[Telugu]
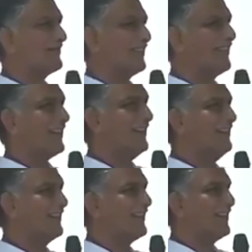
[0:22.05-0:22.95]
అంతేనా
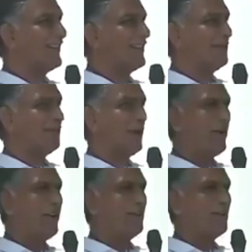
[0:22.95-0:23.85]
ఇప్పుడు
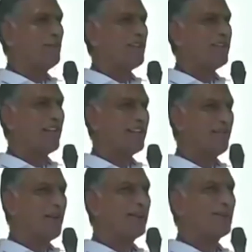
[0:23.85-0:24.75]
ఎవడన్నా దుమ్మితే
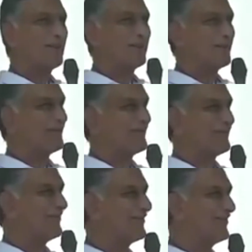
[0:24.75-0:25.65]
సత్యం రాంటురు
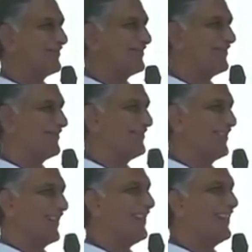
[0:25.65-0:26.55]

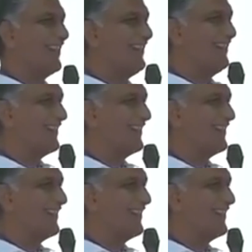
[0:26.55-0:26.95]
అంతేనా